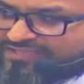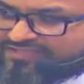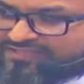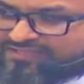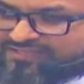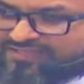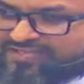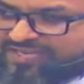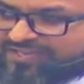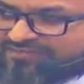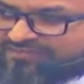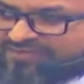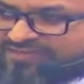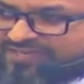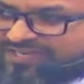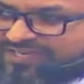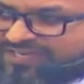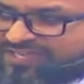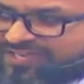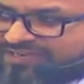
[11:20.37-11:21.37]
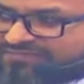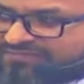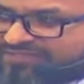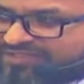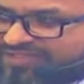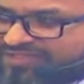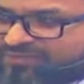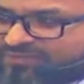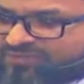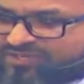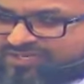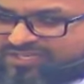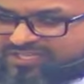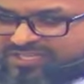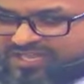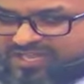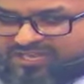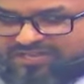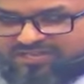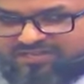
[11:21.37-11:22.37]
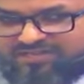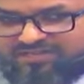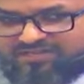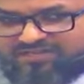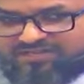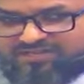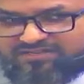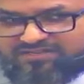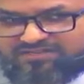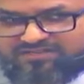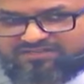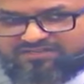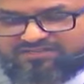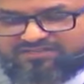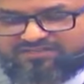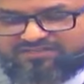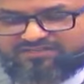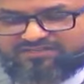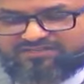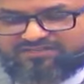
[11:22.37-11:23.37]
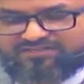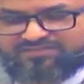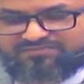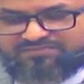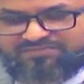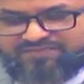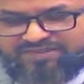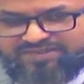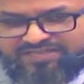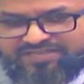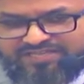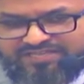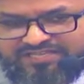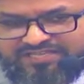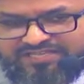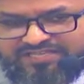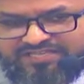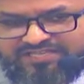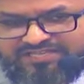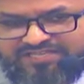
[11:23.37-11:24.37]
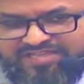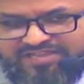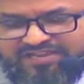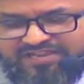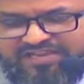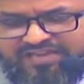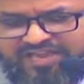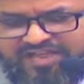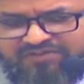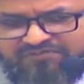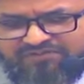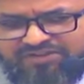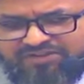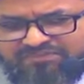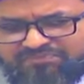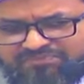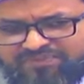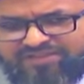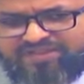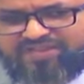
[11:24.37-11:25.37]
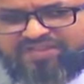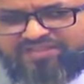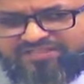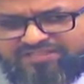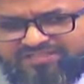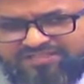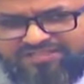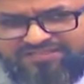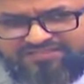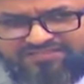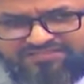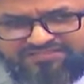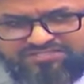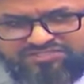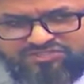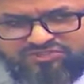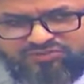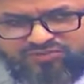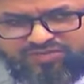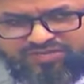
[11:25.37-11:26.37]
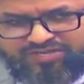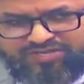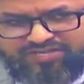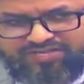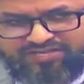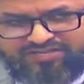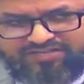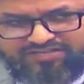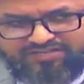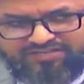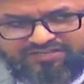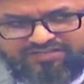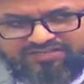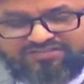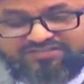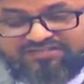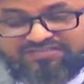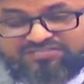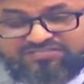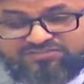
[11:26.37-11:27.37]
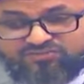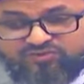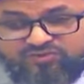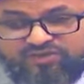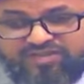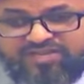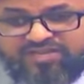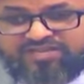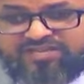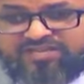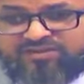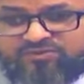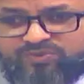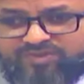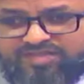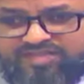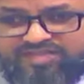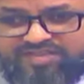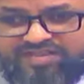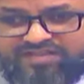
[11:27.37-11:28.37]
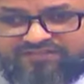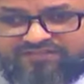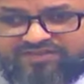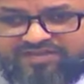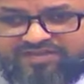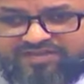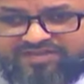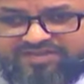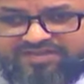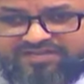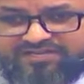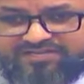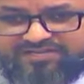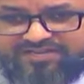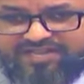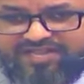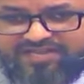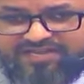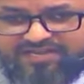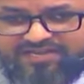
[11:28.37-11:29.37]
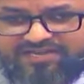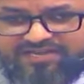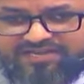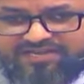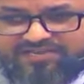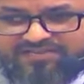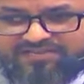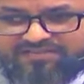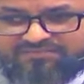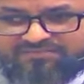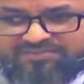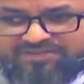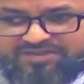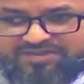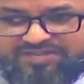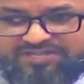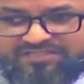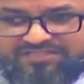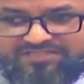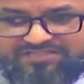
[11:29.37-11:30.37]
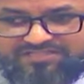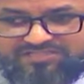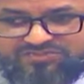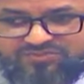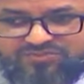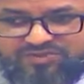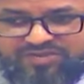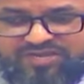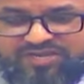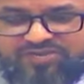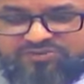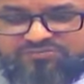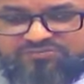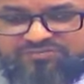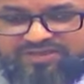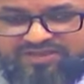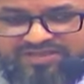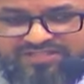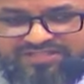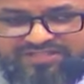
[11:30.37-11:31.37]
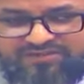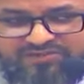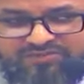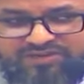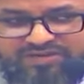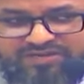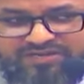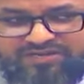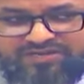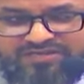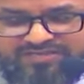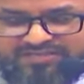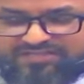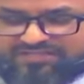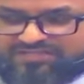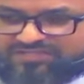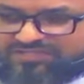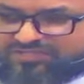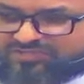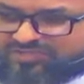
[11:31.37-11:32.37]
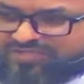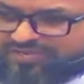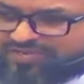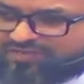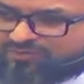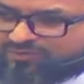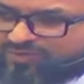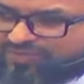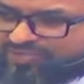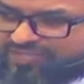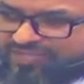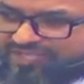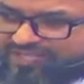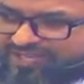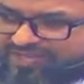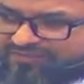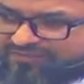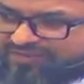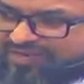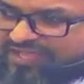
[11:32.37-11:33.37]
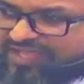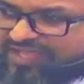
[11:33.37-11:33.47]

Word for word: இறைவன் இல்லை என்பதை உணர்கிறார்கள் பிறகு இதையெல்லாம் விட பெரியது சூரியன் இந்த சூரியன் என்னுடைய இறைவன் என்று எண்ணுகிறார்கள் பிறகு அந்த சூரியனும் மறைந்தவுடன் இது என்னுடைய இறைவனாக